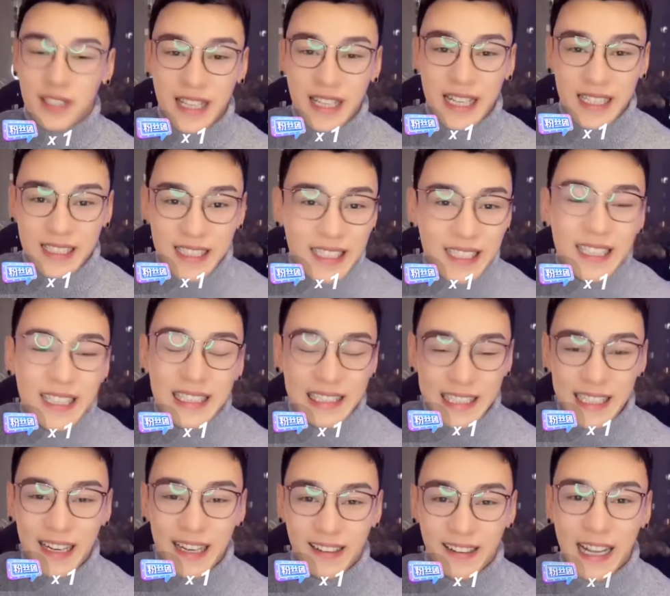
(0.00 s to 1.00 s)
内心很
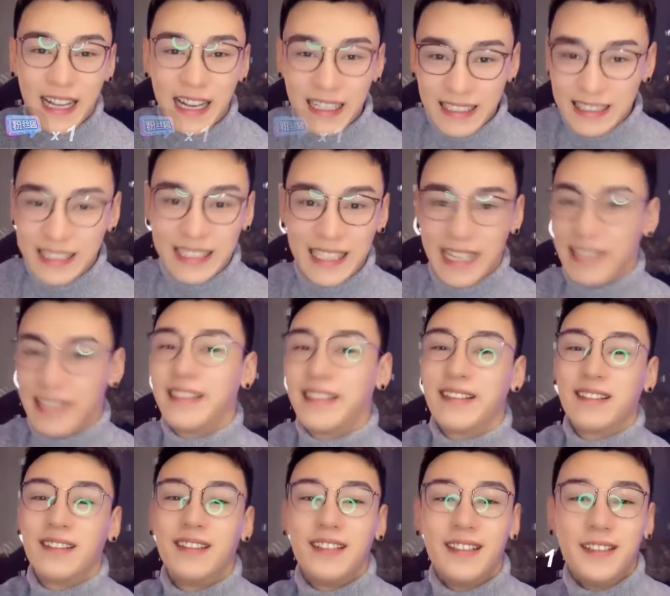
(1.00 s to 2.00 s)
强大、很坚定
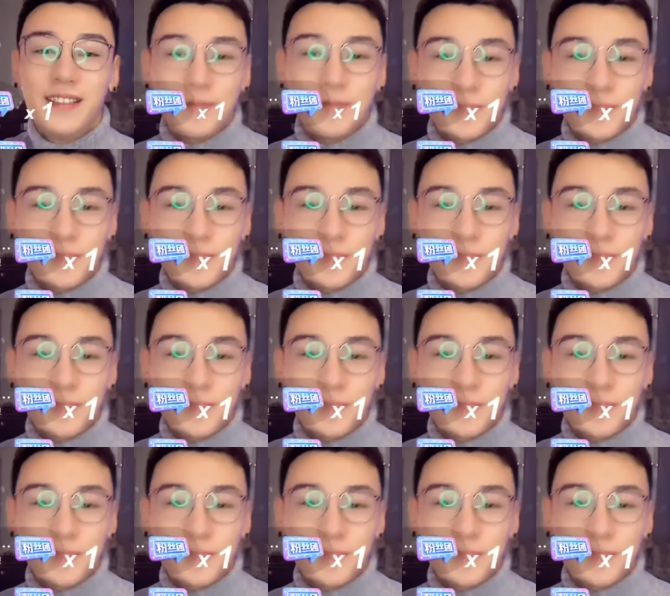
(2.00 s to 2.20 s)
的人。